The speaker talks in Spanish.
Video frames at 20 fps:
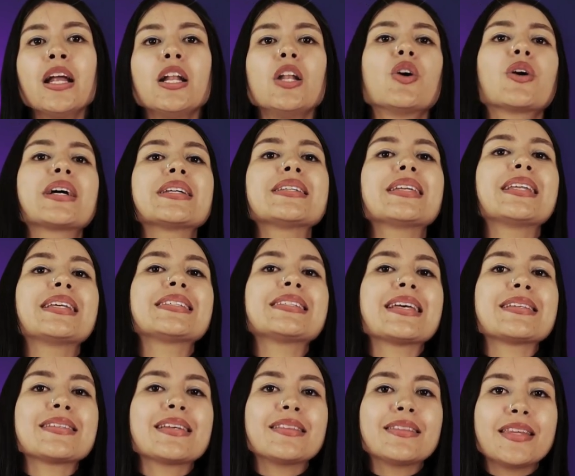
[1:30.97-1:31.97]
lo que se les
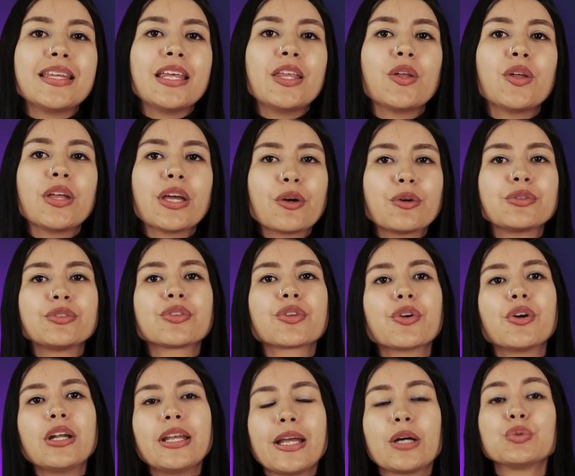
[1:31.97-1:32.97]
da sentido de
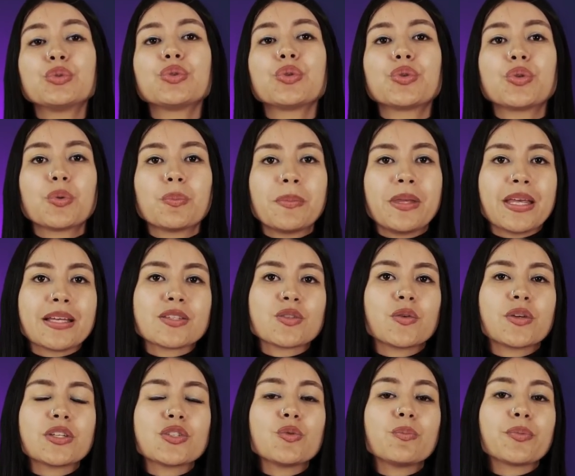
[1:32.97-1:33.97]
control y autonomía
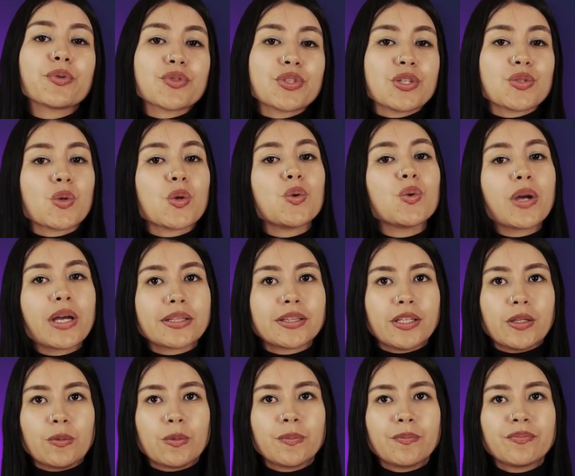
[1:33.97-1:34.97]
sobre su proceso
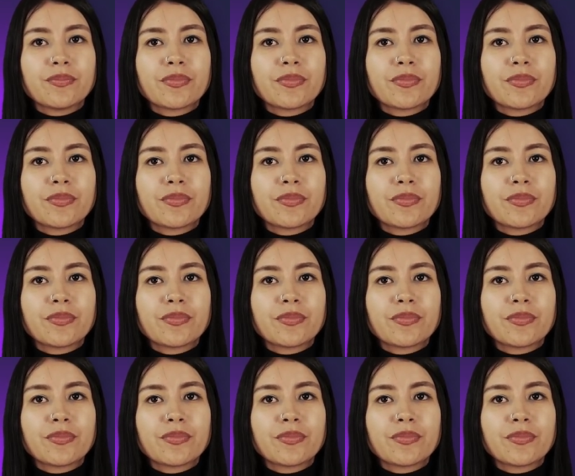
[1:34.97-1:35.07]
educativo.